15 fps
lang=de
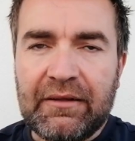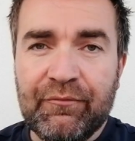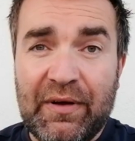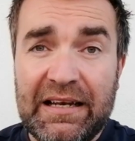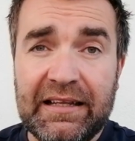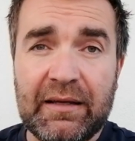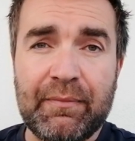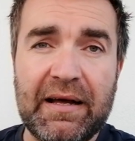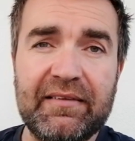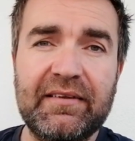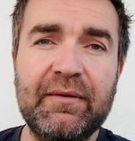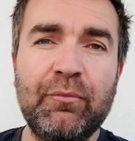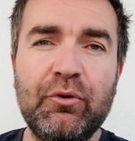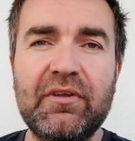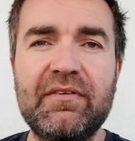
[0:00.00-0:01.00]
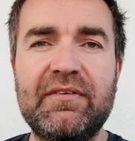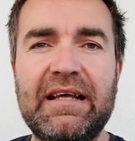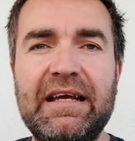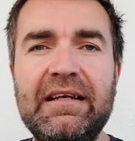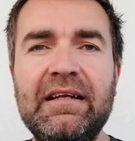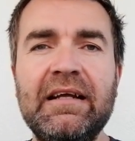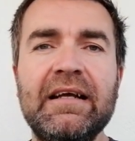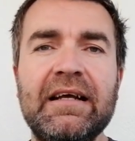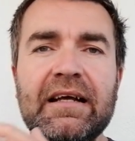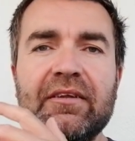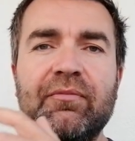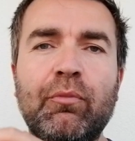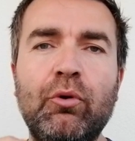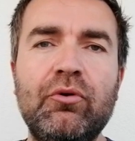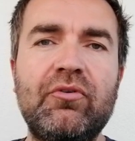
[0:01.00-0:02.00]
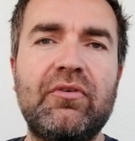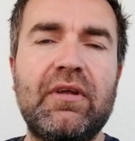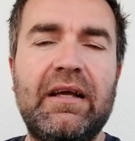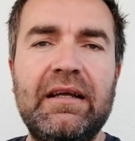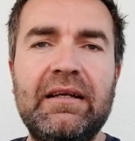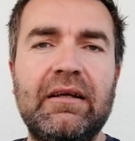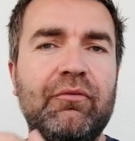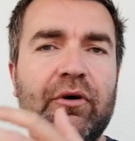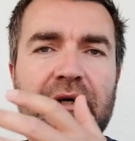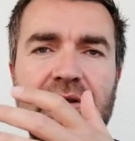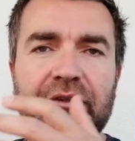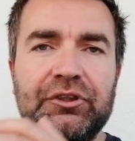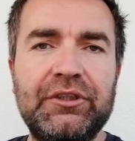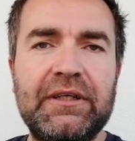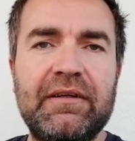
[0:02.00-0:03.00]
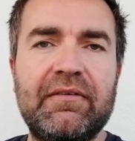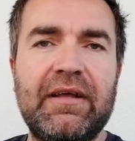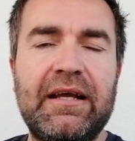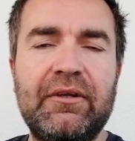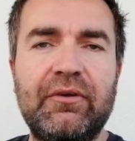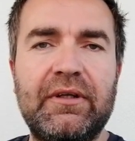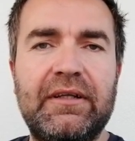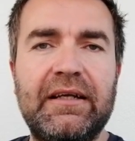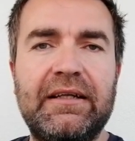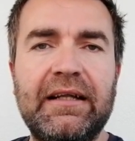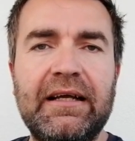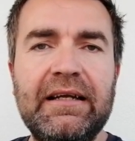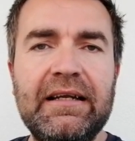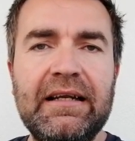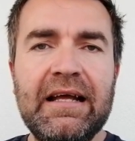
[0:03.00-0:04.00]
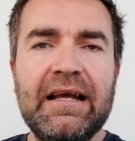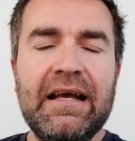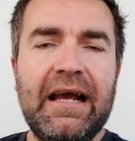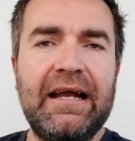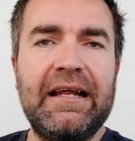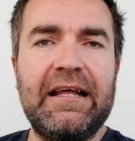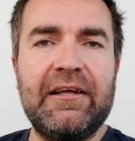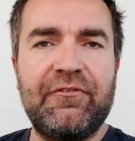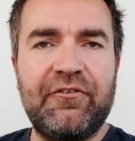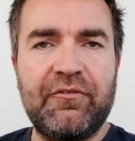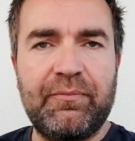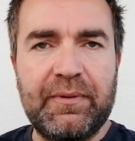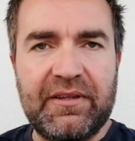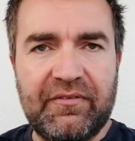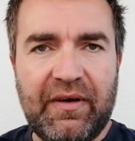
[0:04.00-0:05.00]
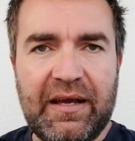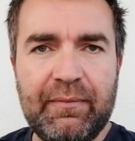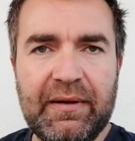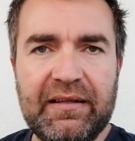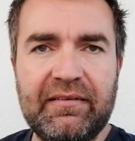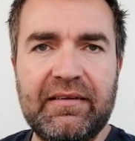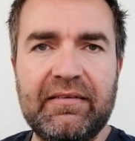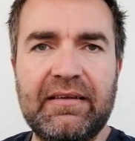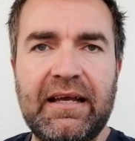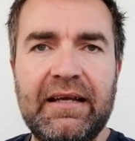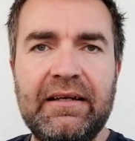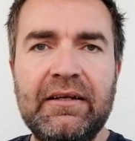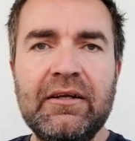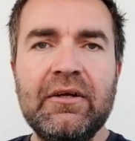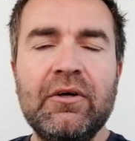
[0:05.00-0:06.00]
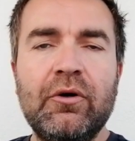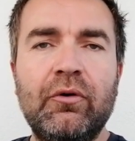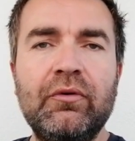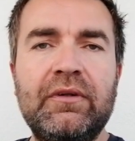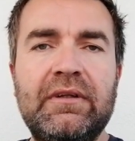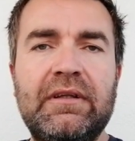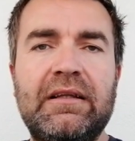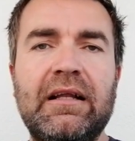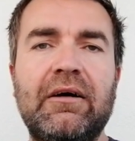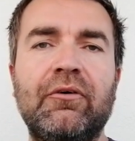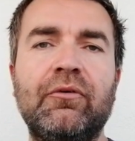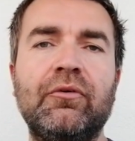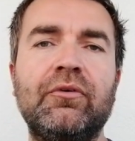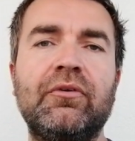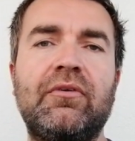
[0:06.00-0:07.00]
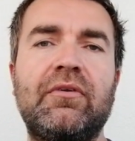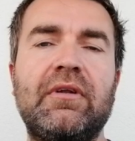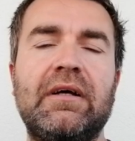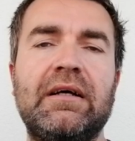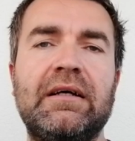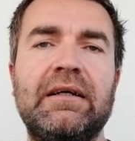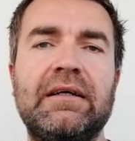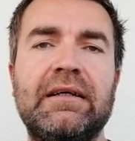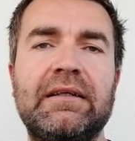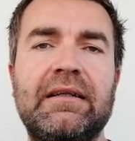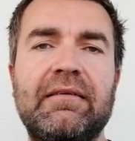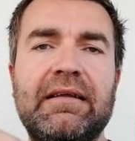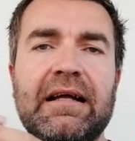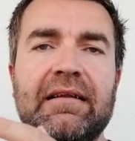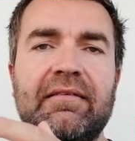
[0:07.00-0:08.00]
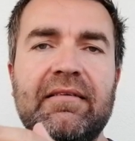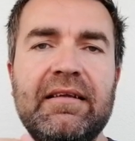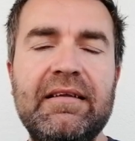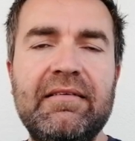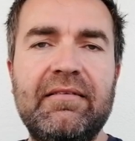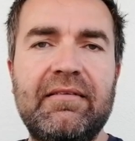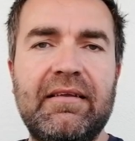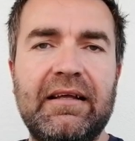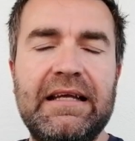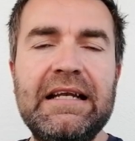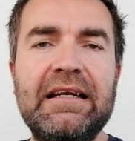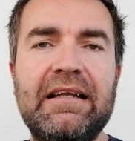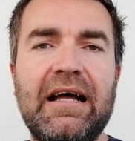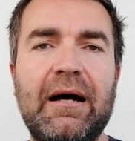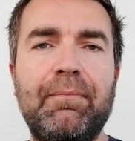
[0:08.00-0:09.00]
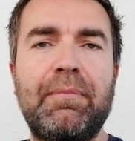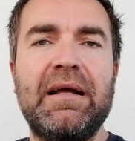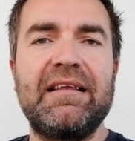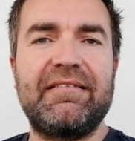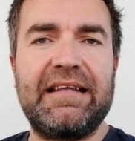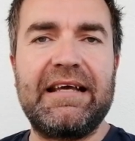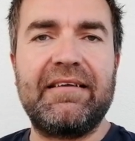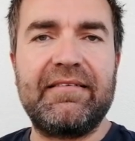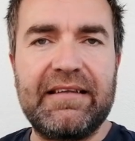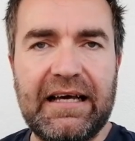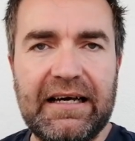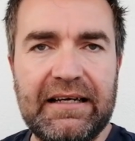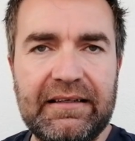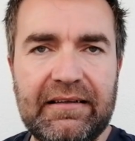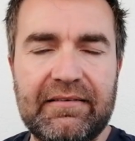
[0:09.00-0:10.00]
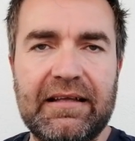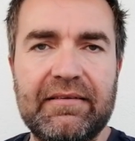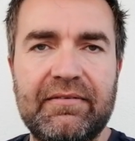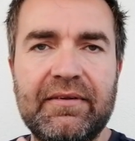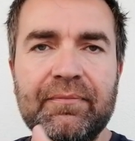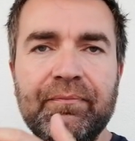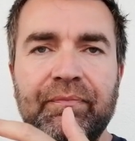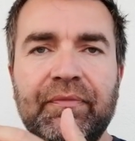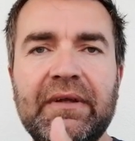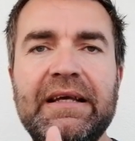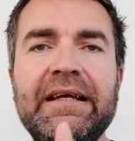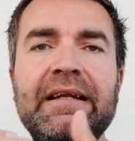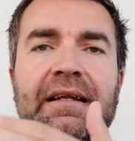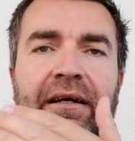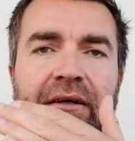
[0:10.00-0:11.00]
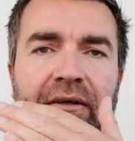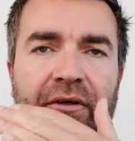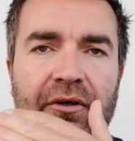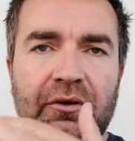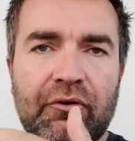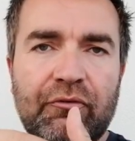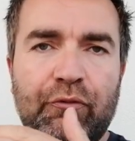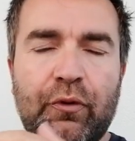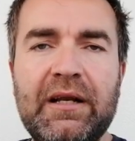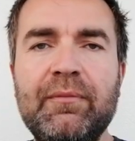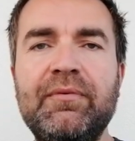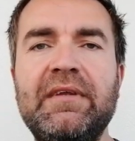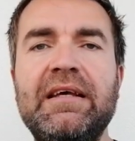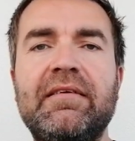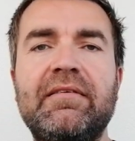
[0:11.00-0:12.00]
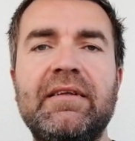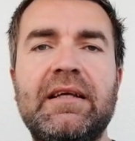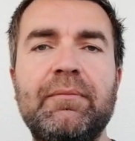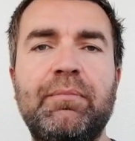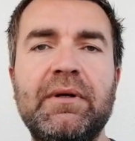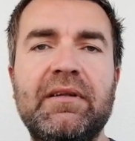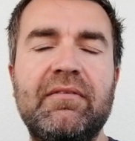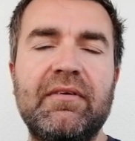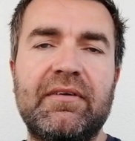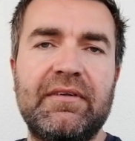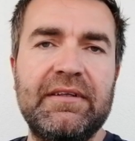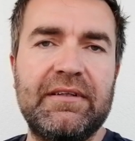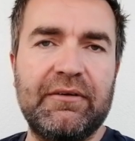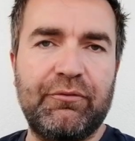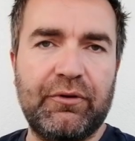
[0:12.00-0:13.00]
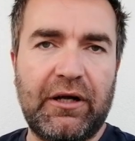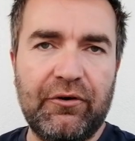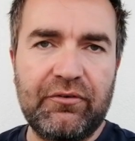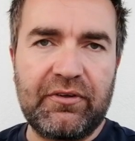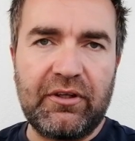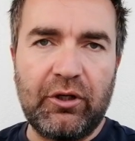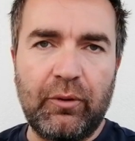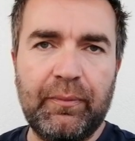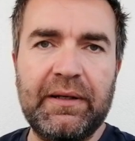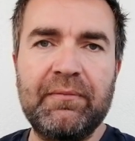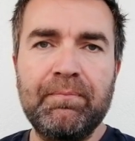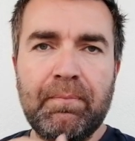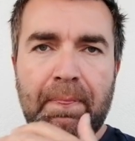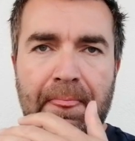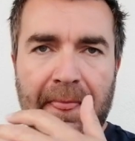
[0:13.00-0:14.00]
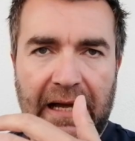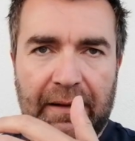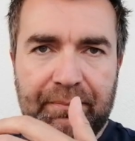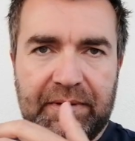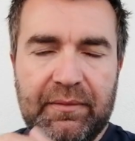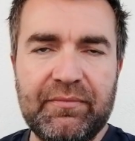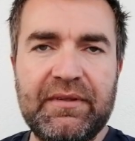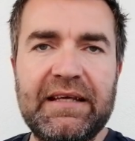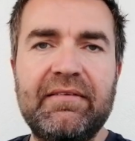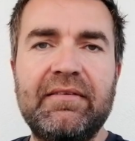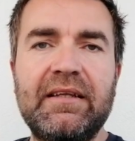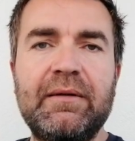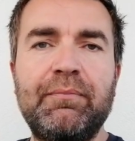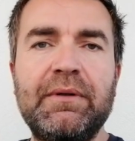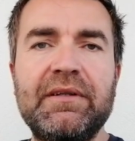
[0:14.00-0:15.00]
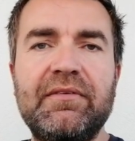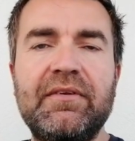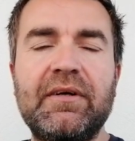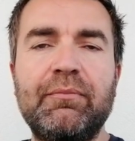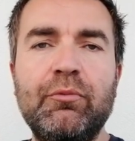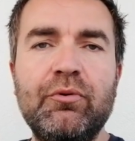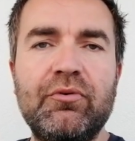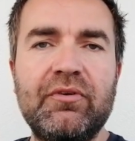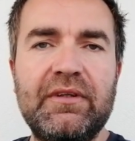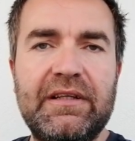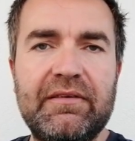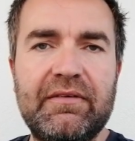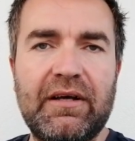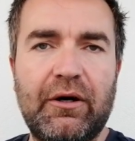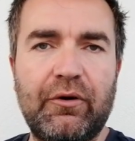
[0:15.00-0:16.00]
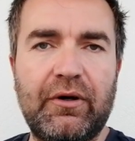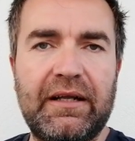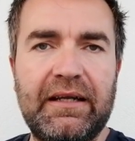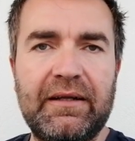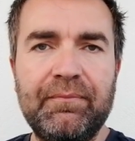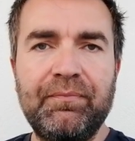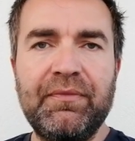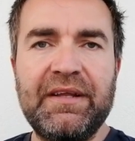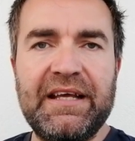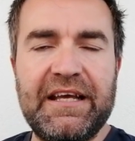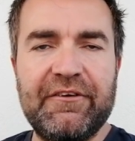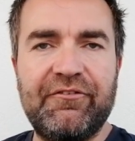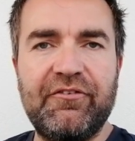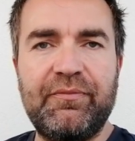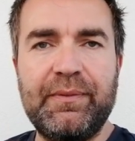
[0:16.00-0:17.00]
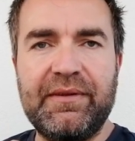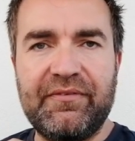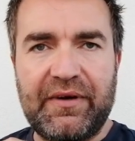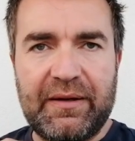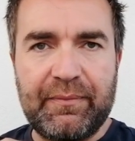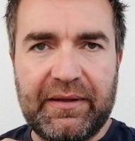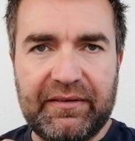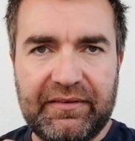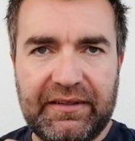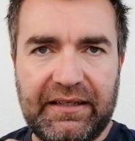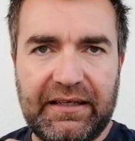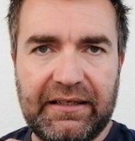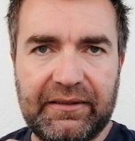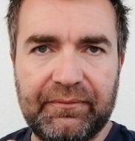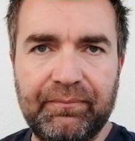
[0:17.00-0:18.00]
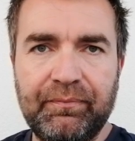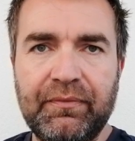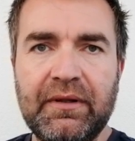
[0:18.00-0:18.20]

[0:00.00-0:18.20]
Welche Maske muss es sein? Es muss, in der Verordnung steht es eindeutig drinnen, eine FFP2-Maske sein und, und äh, das Ganze ist, gilt ab sechs Jahren, das heißt Kinder vor dem sechsten Geburtstag sind davon ausgenommen. Ab dem sechsten Geburtstag müssen diese auch eine FFP2-Maske tragen.